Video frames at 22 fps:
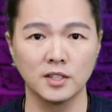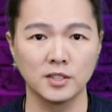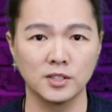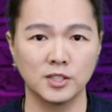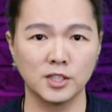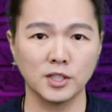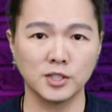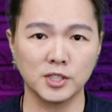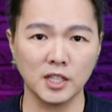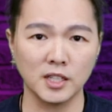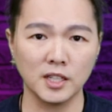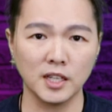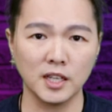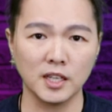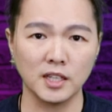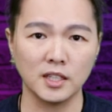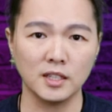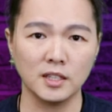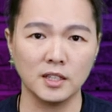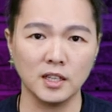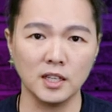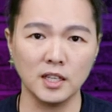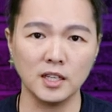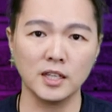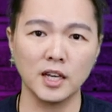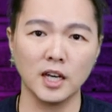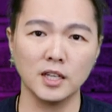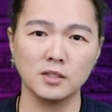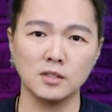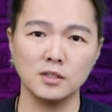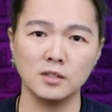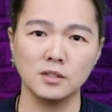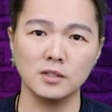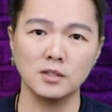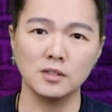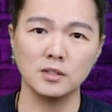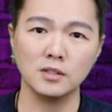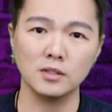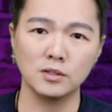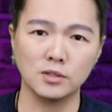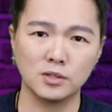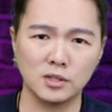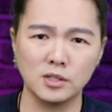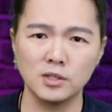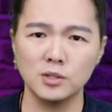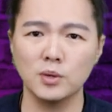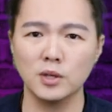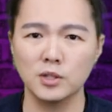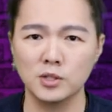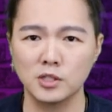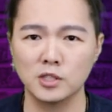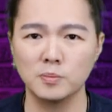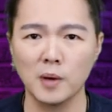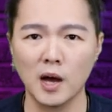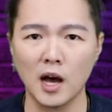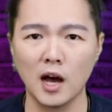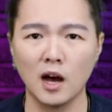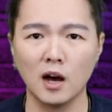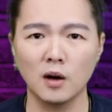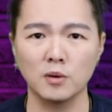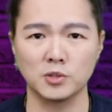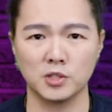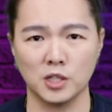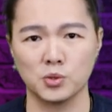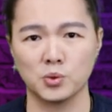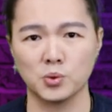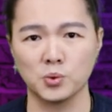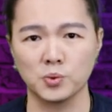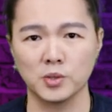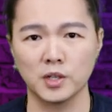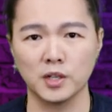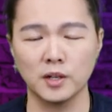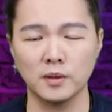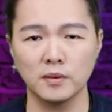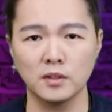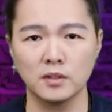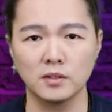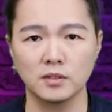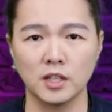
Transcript: 这个禁令应该是四月十八号解除的，